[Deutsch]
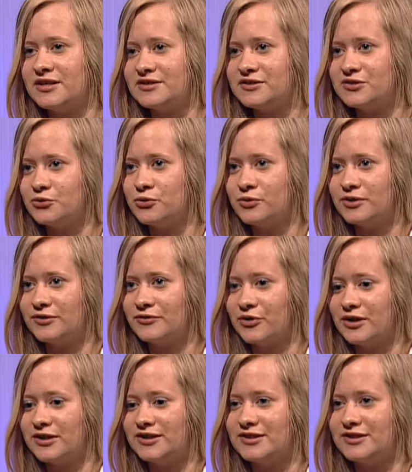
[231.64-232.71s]
Es ist so
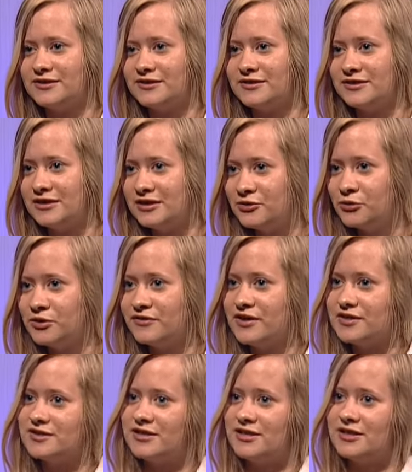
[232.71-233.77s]
wirklich die
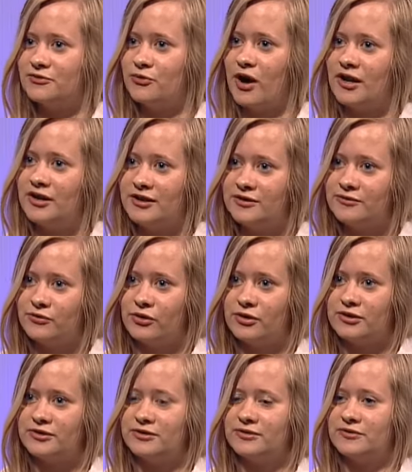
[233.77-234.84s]
Universität, wo alle
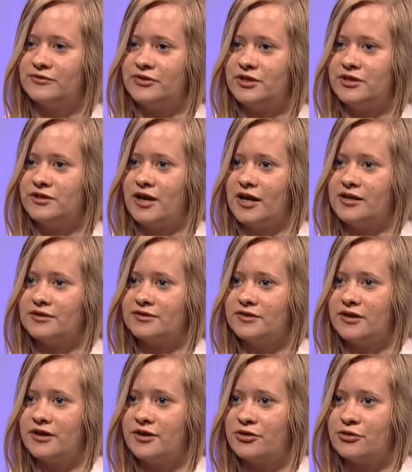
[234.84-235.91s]
hinwollen, die halt
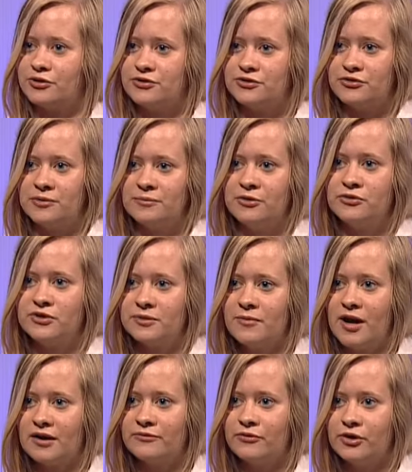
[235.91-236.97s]
äh, Third Stream Music
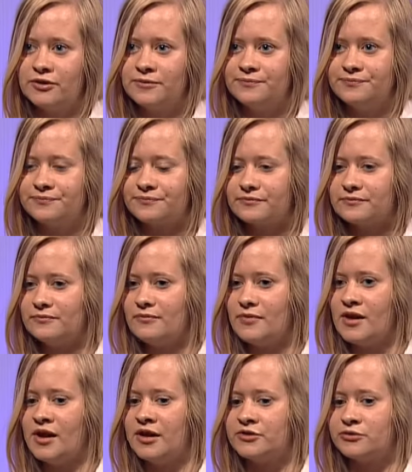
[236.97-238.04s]
machen wollen.
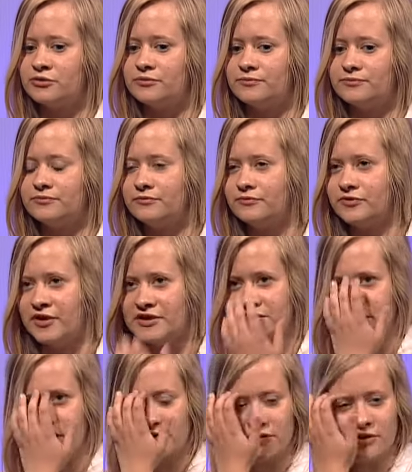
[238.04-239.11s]
Also ich weiß
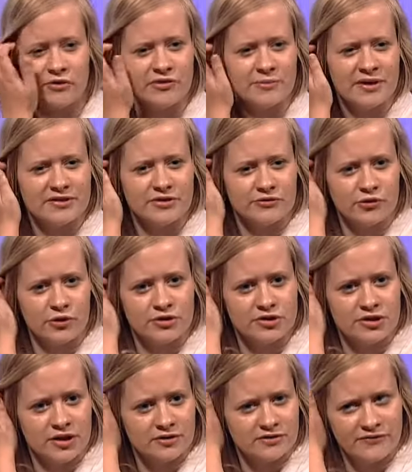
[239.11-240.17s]
nicht ganz genau, wie man das auf Deutsch
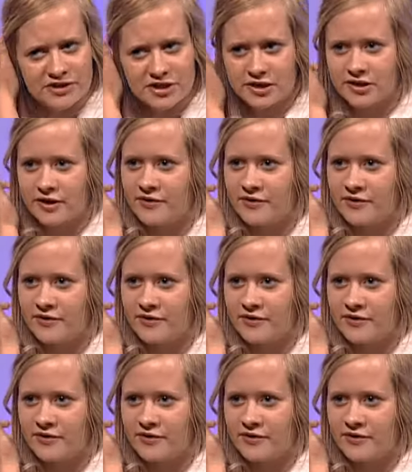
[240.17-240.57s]
nennt. Wahrscheinlich